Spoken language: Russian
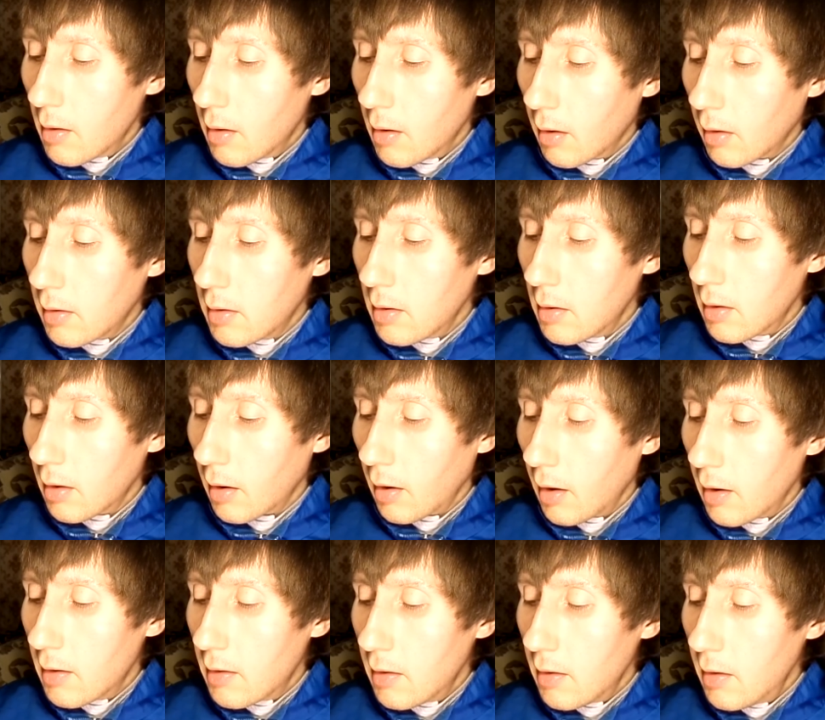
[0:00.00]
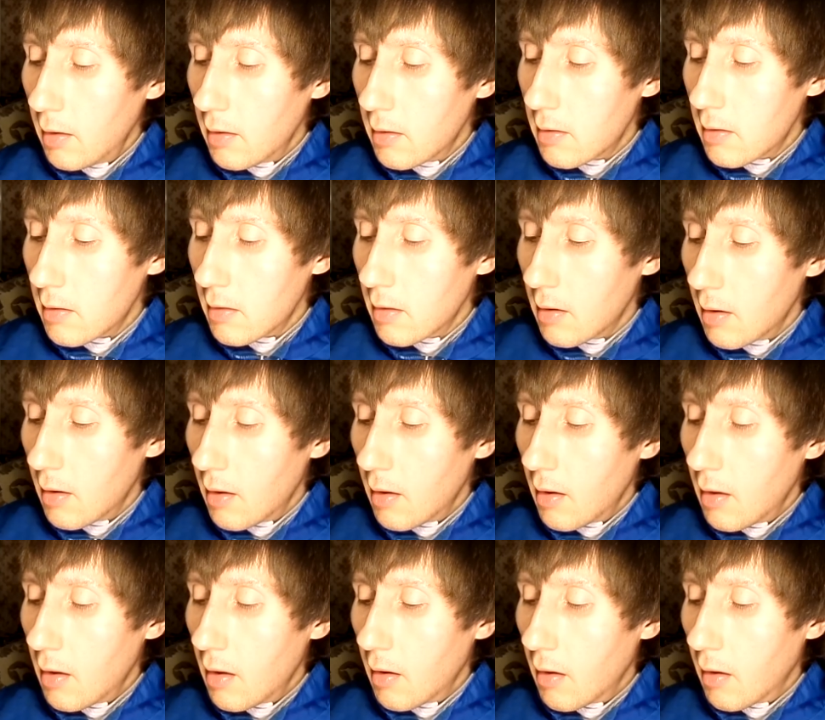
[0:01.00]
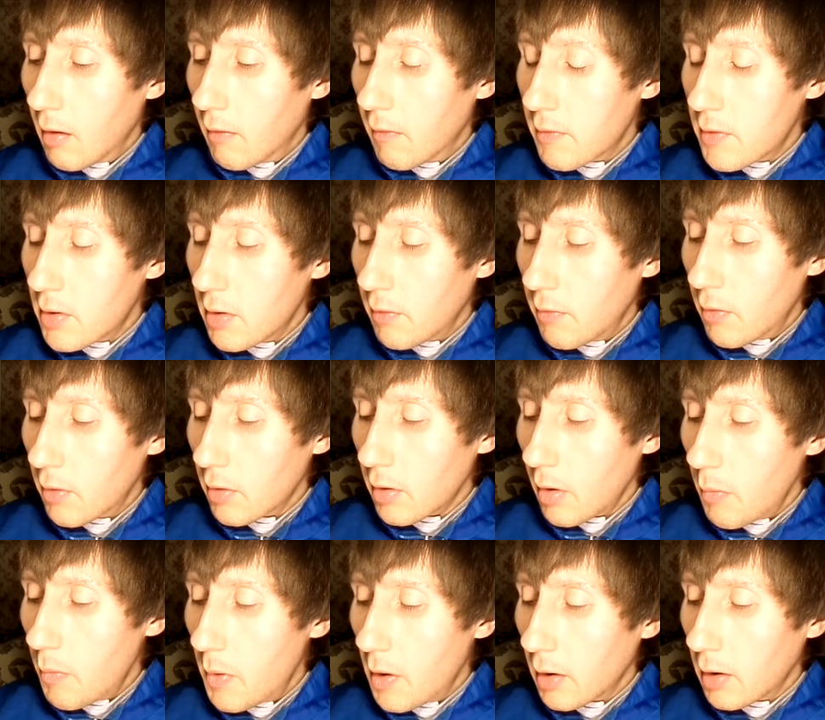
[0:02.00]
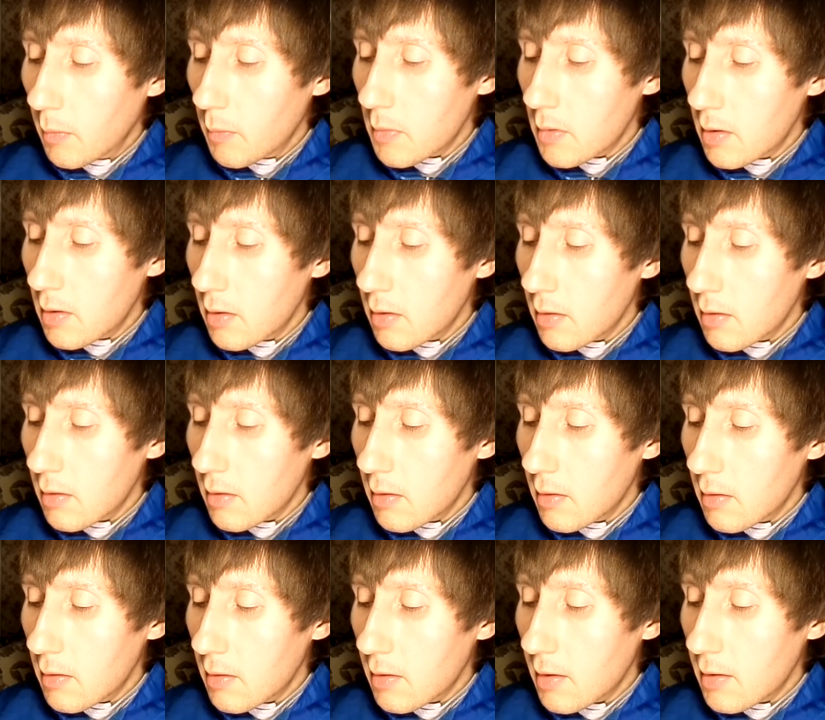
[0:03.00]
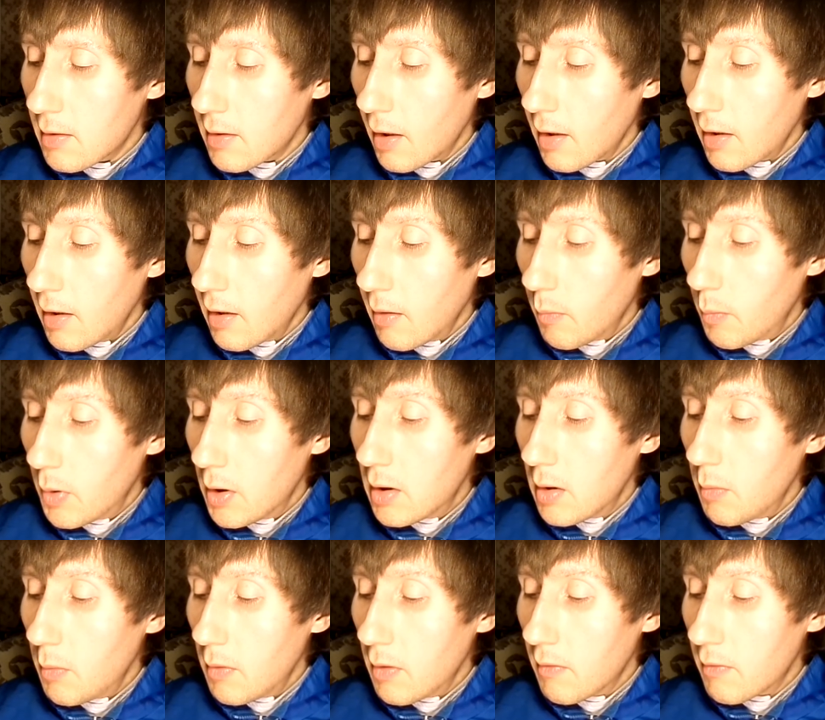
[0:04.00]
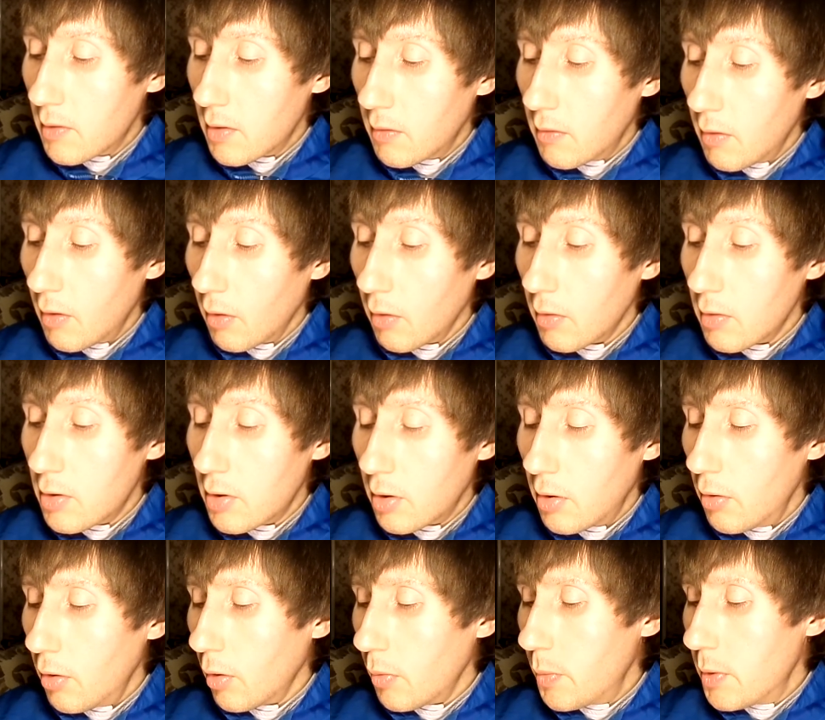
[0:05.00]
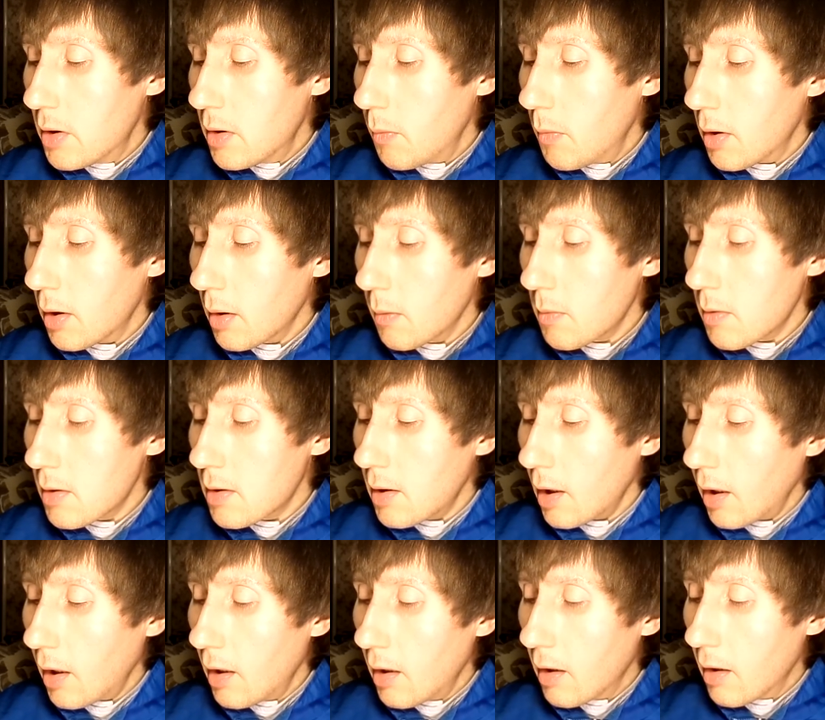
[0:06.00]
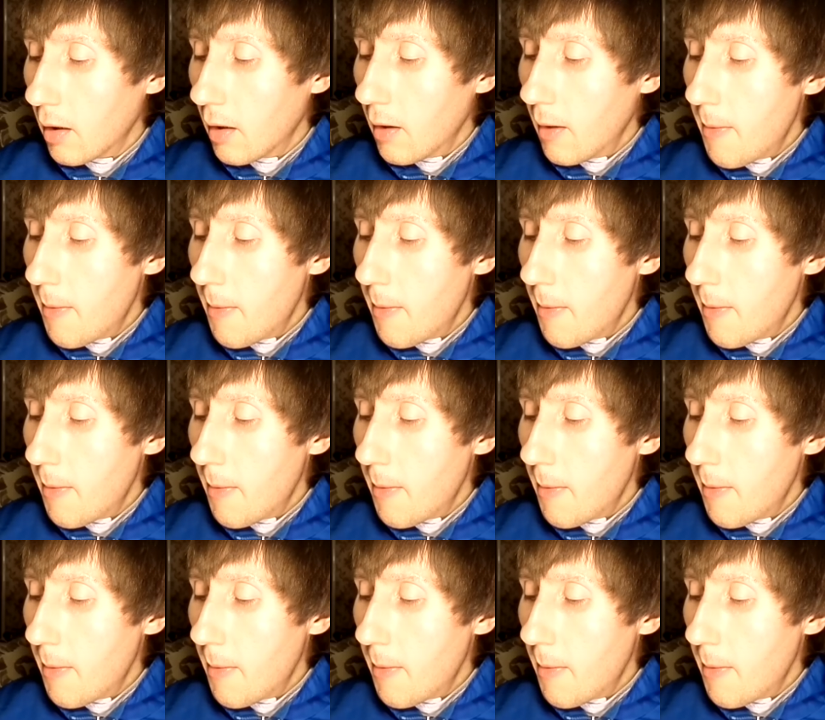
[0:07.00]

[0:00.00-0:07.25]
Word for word: где находились а, в четвертом-пятом состоянии, в четырех-пятимерном состоянии.